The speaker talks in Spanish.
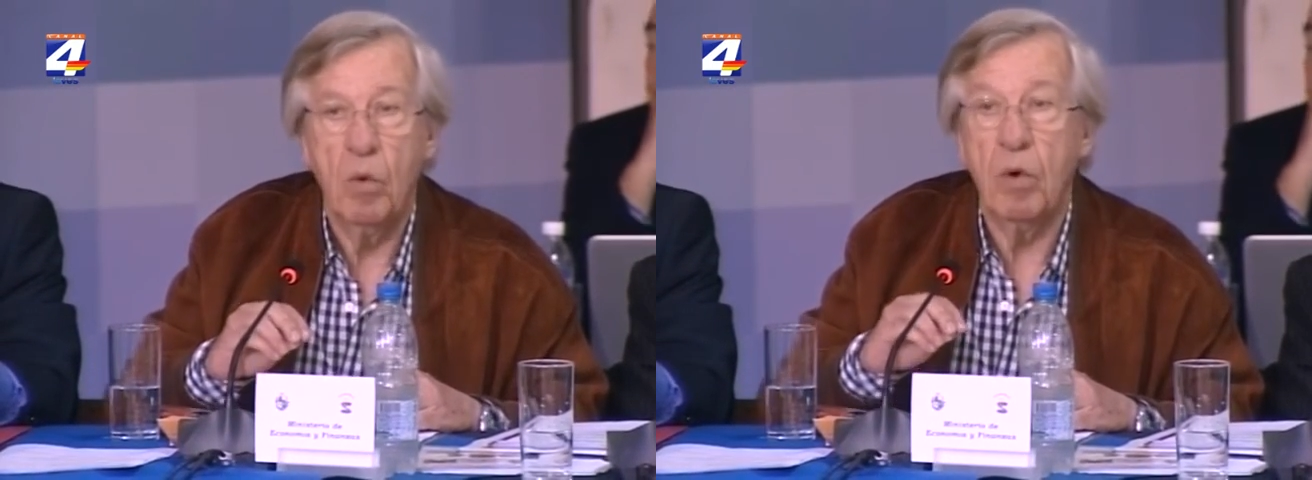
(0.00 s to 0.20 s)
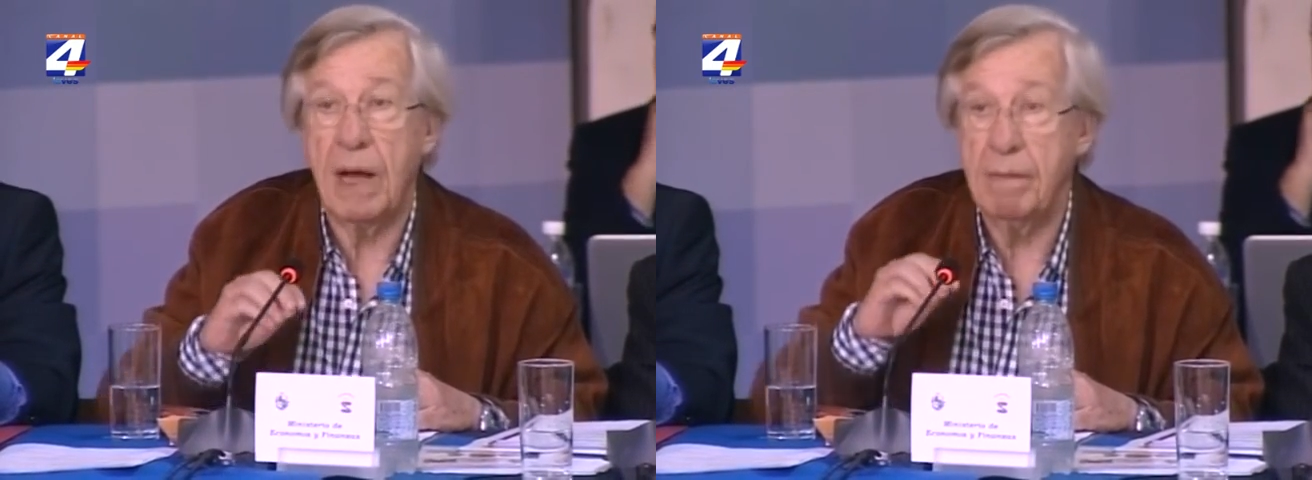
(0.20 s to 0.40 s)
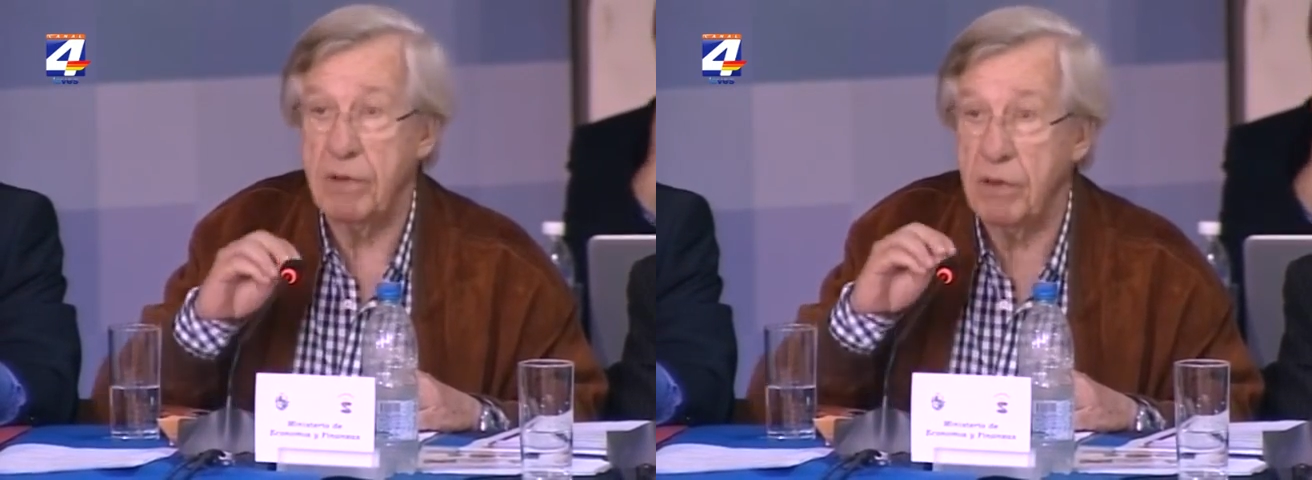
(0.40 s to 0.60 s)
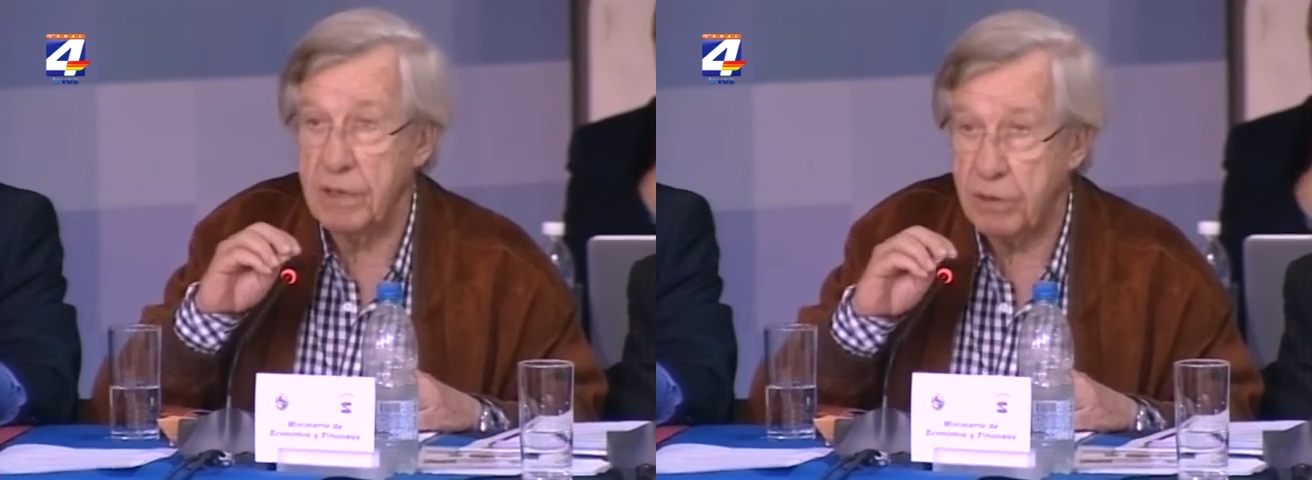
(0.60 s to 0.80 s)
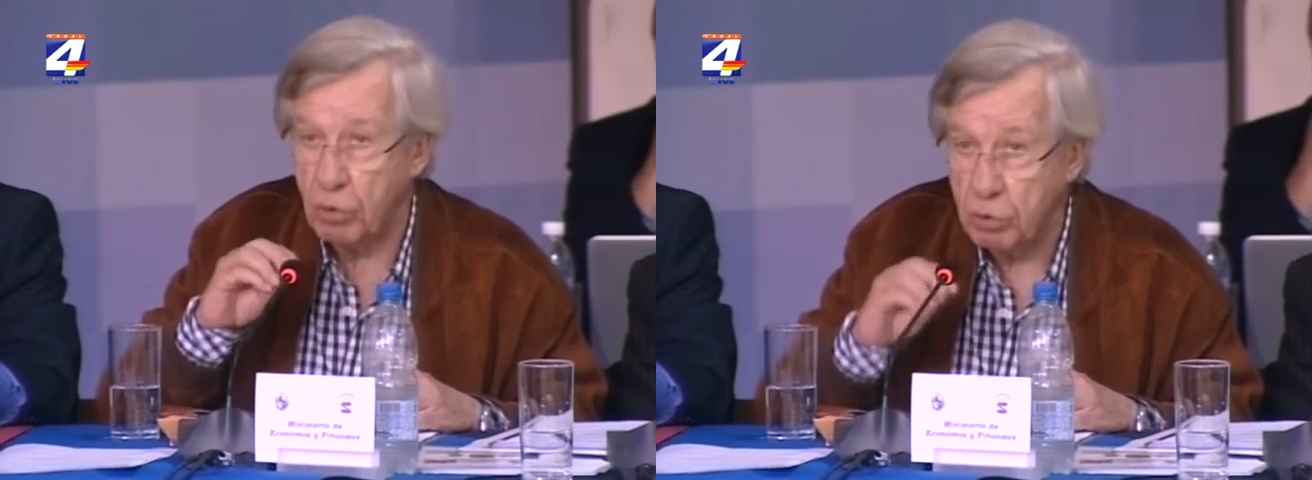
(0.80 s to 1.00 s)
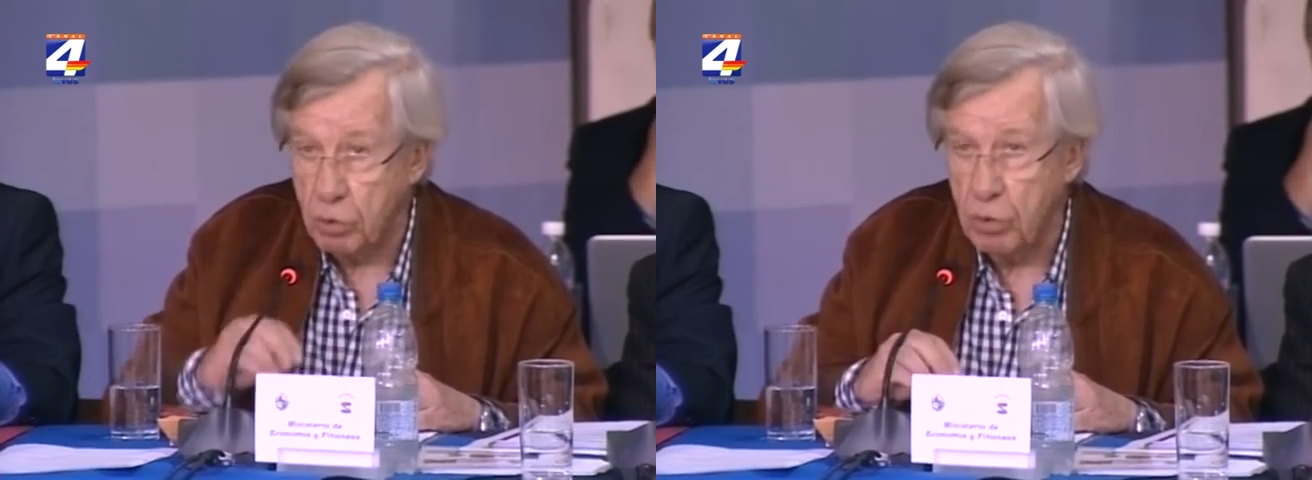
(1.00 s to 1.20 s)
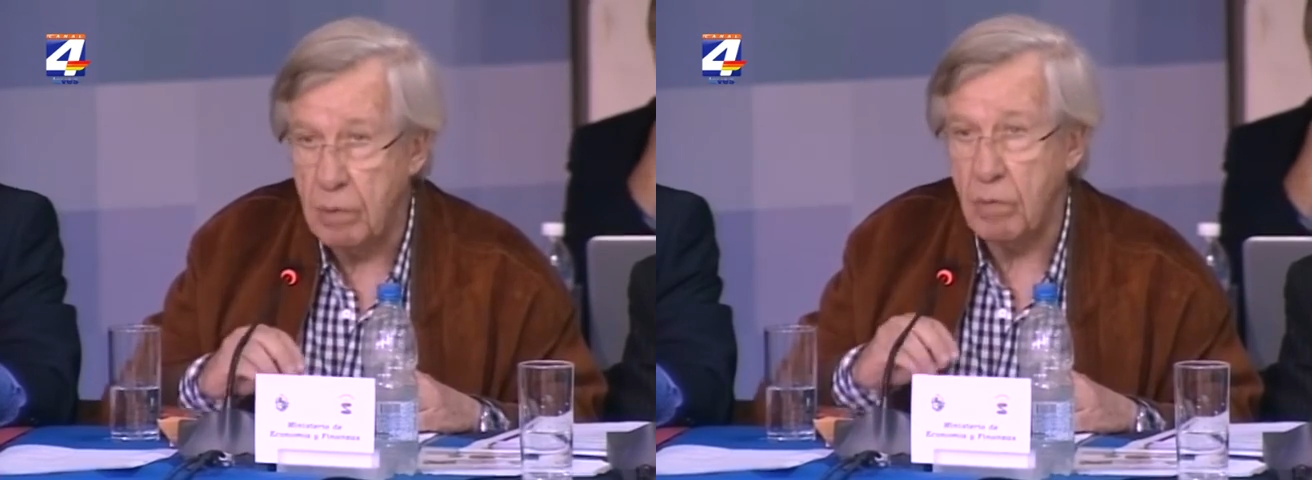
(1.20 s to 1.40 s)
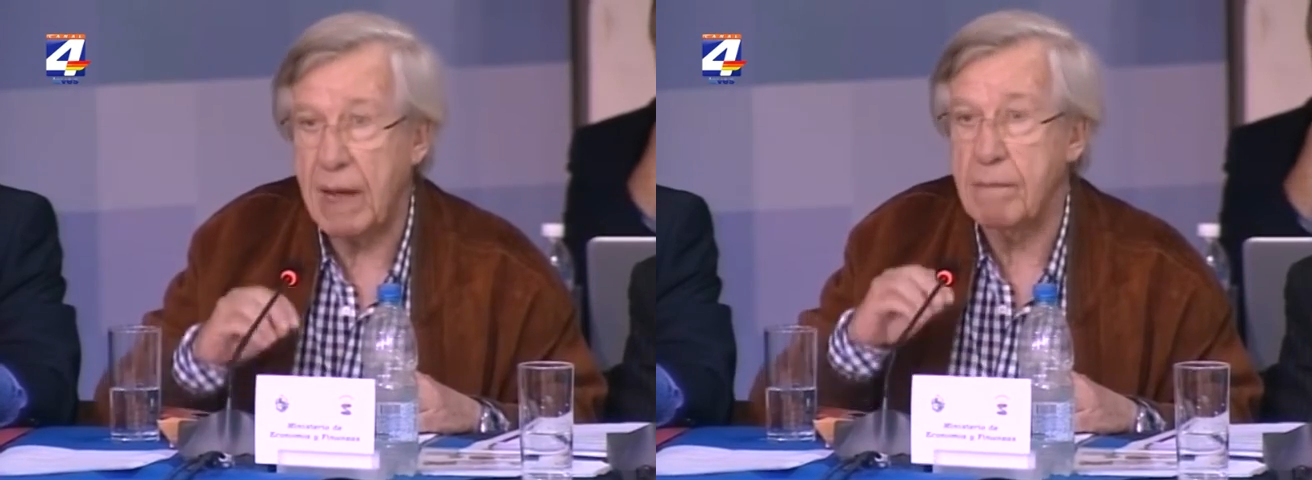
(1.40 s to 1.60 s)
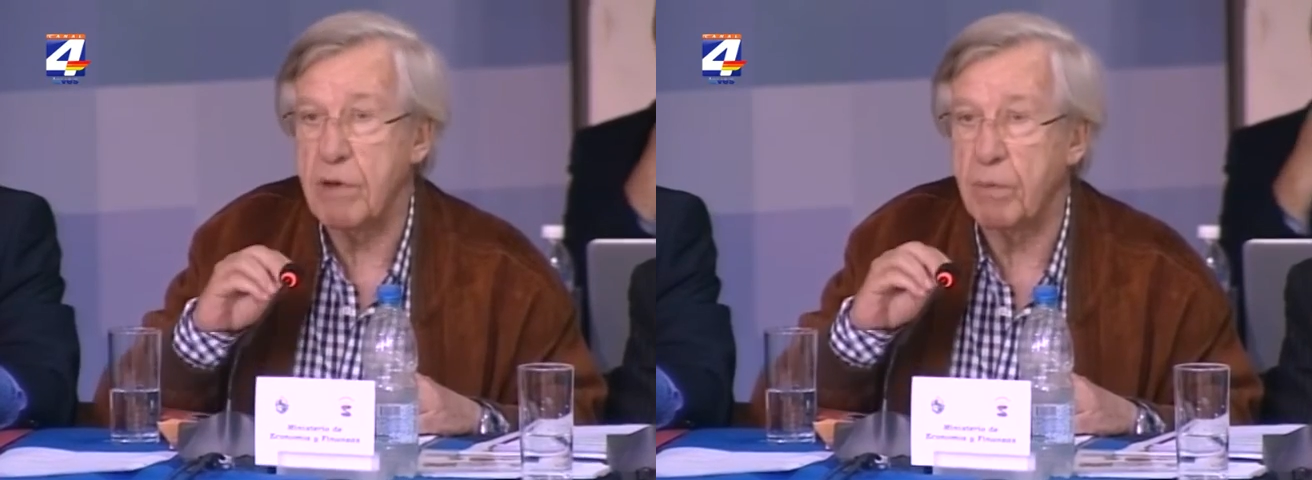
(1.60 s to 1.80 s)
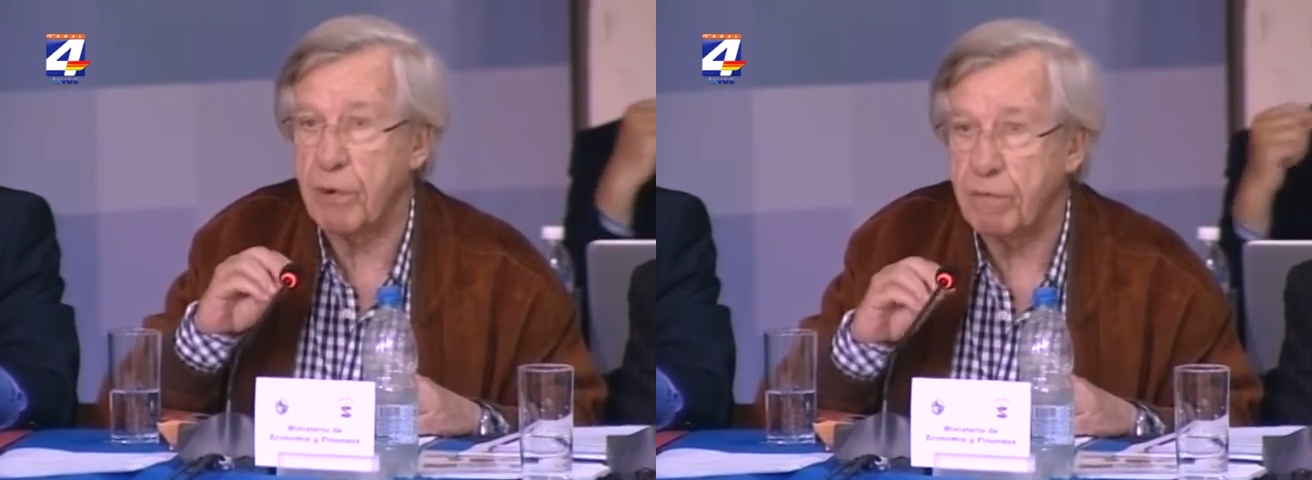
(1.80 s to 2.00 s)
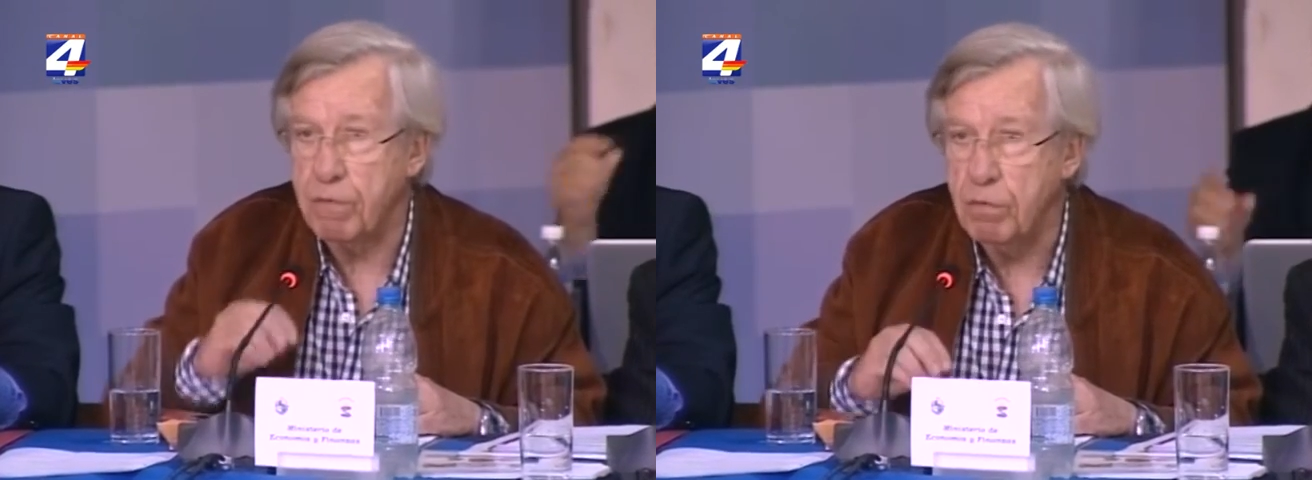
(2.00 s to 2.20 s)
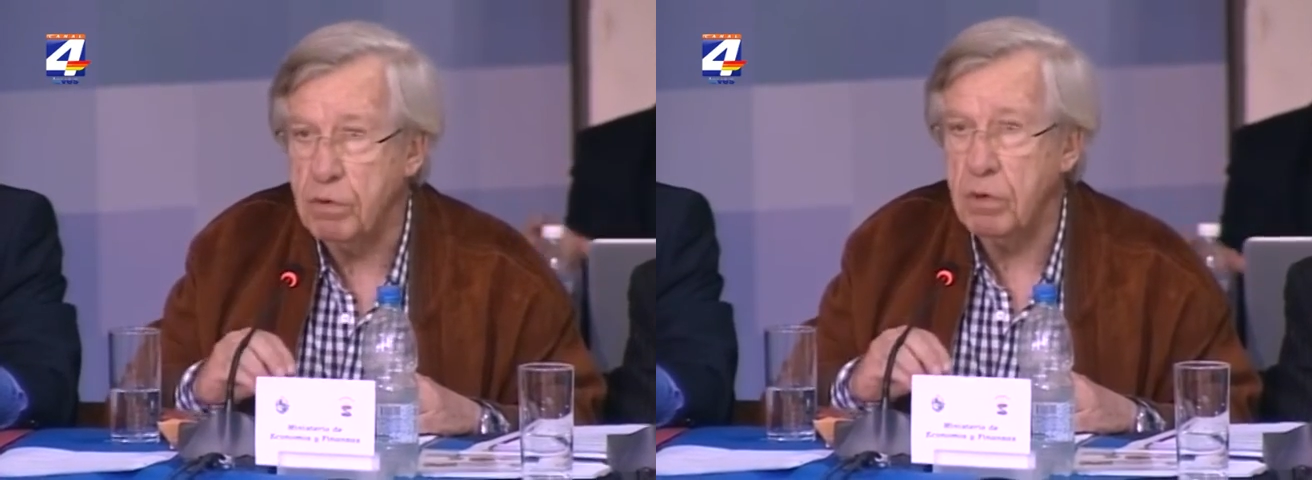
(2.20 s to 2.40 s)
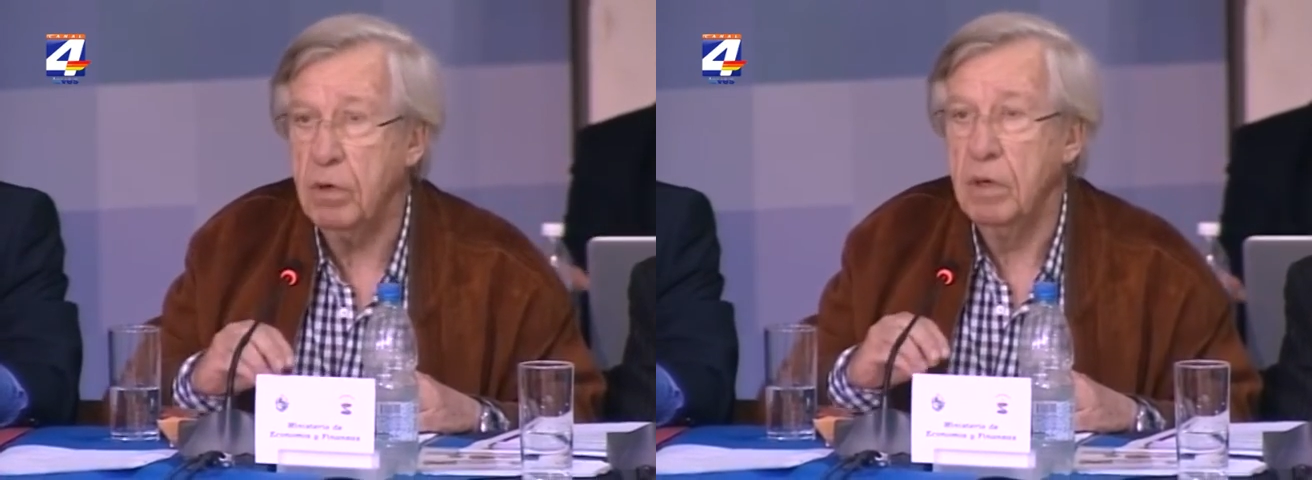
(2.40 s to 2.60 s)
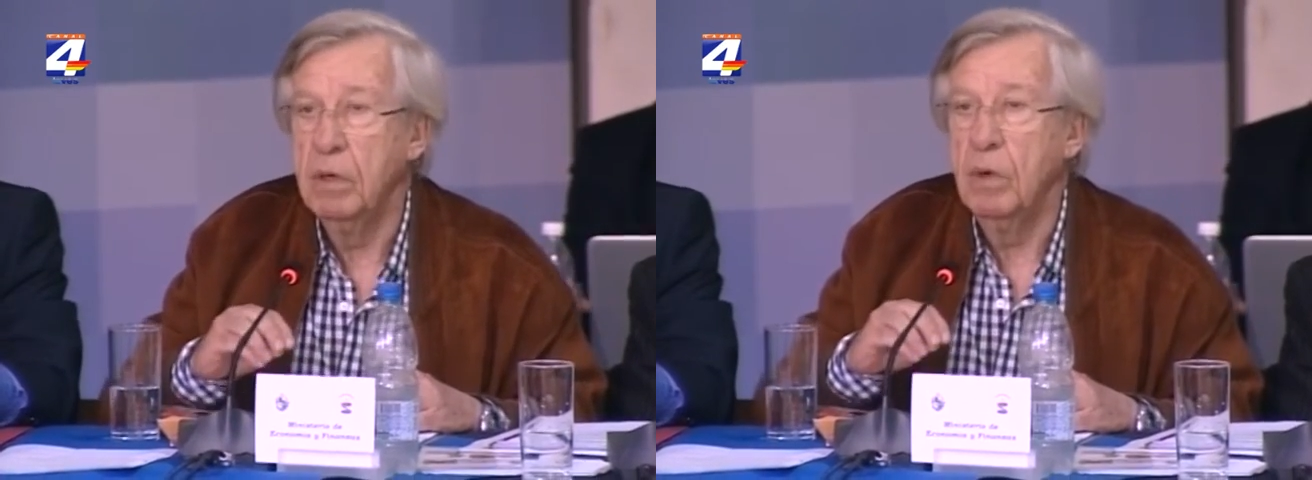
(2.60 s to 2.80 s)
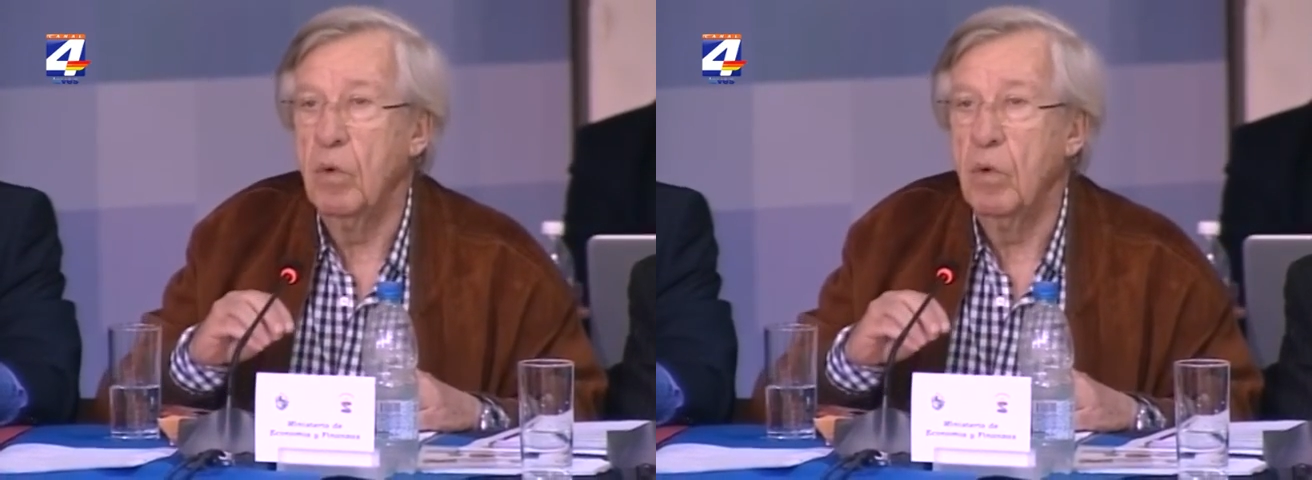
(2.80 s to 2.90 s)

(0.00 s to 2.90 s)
un cambio de estructura, un cambio profundo,